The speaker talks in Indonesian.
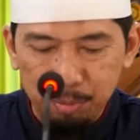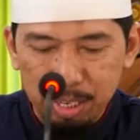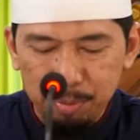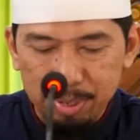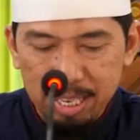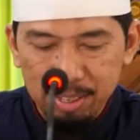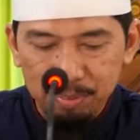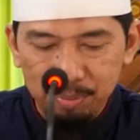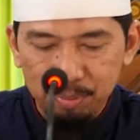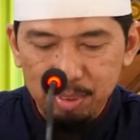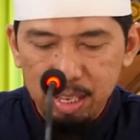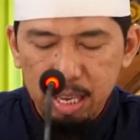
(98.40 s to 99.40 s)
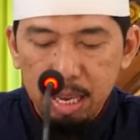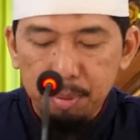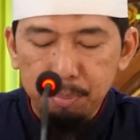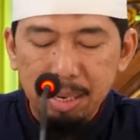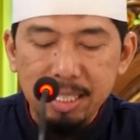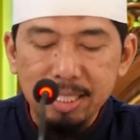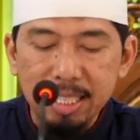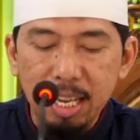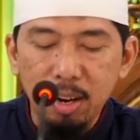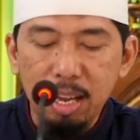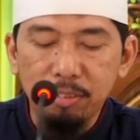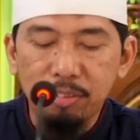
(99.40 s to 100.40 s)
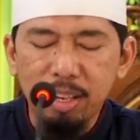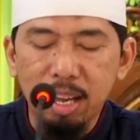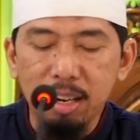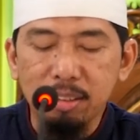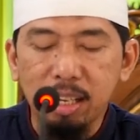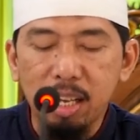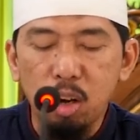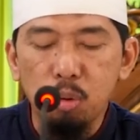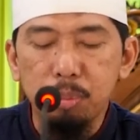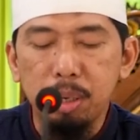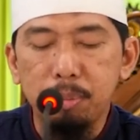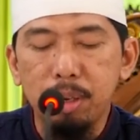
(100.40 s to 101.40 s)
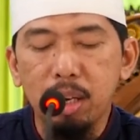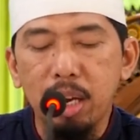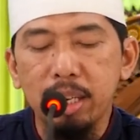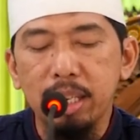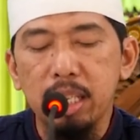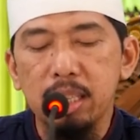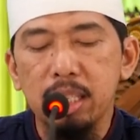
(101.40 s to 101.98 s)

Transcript: Tapi apa? Man zar'a fi ardi qaumin bi ghairi